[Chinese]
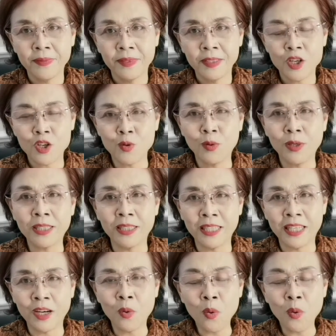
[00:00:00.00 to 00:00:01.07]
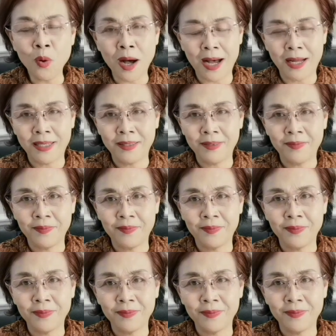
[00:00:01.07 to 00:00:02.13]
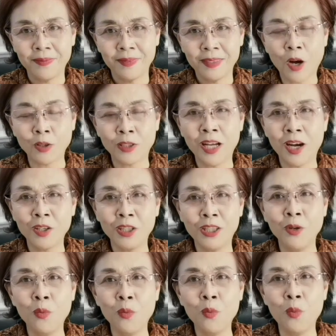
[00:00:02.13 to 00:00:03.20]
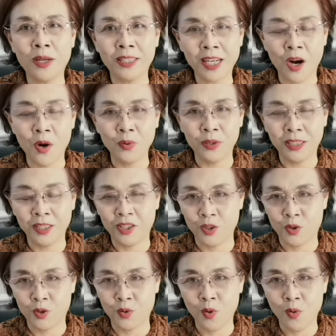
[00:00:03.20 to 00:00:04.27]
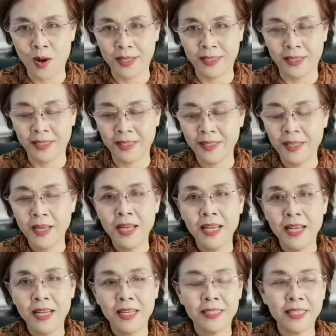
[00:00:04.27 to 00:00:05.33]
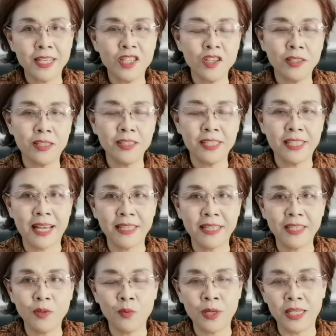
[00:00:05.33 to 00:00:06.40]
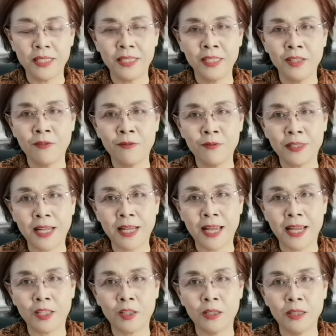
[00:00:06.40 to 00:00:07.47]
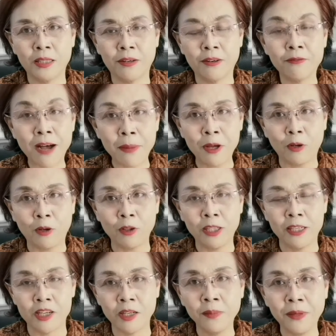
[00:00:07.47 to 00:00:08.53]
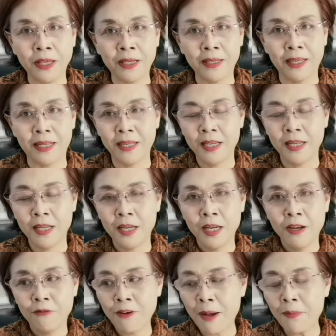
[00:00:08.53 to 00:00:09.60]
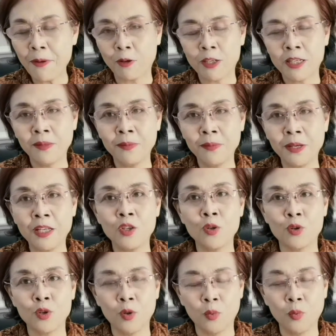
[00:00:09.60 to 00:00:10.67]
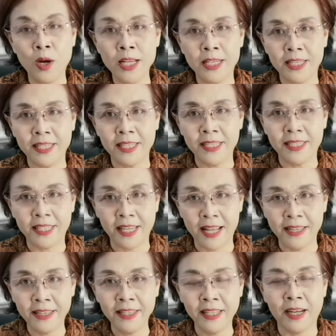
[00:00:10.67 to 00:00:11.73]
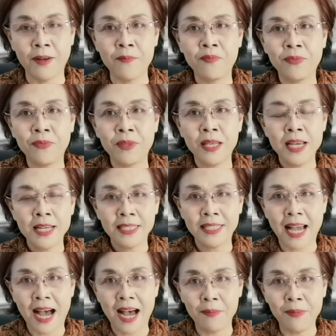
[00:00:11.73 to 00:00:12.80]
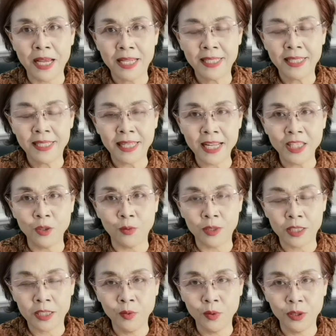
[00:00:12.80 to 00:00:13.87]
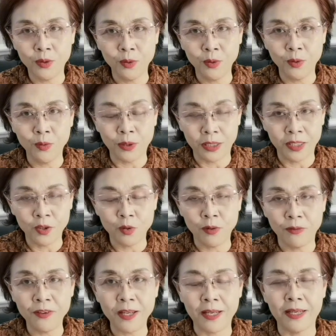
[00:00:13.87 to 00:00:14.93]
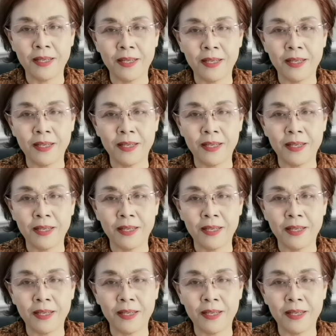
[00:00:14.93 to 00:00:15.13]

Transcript: 说的那些话，好像以我的口气是说话的。在这之前呢，我已经在呃发表一个声明了。发表声明就是说我以前的假梅三九的生活记录已经作废了。